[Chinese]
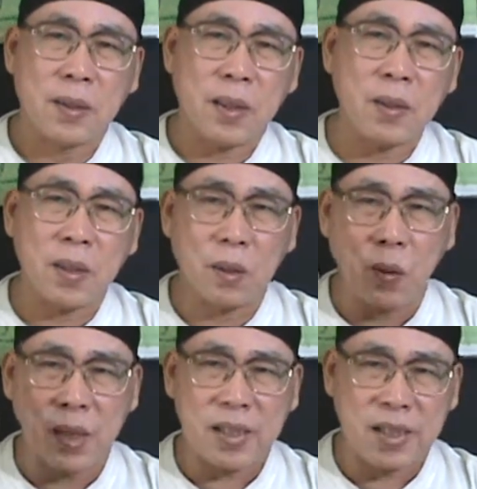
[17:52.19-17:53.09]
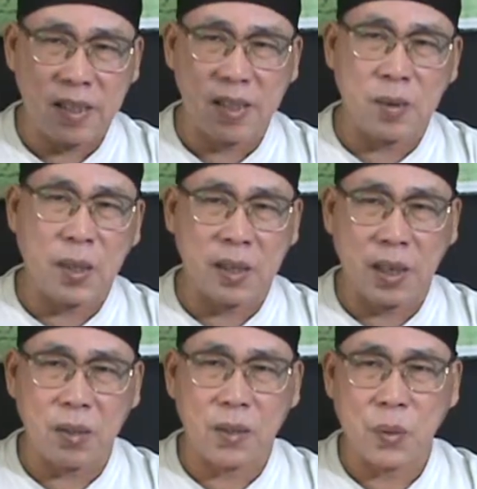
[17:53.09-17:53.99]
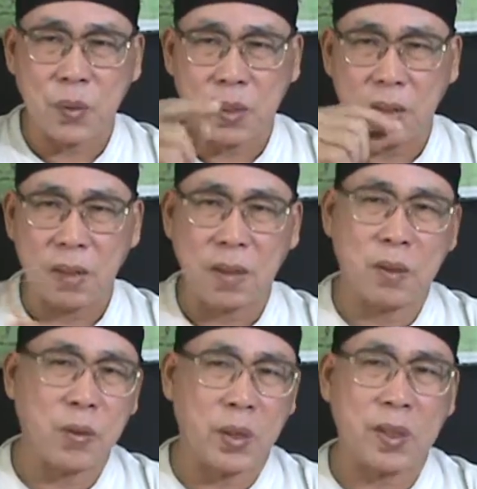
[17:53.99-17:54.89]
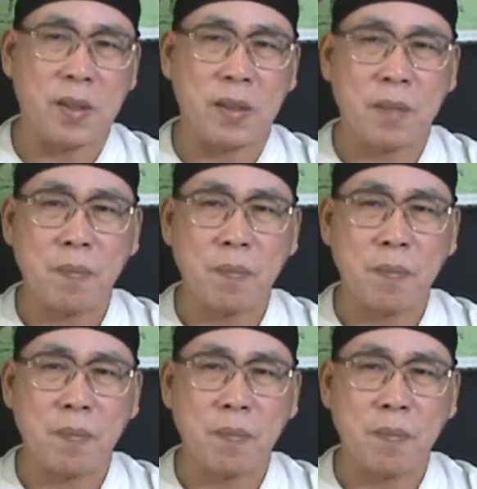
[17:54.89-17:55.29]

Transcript: 他就可以花十几万下去投资这个学习。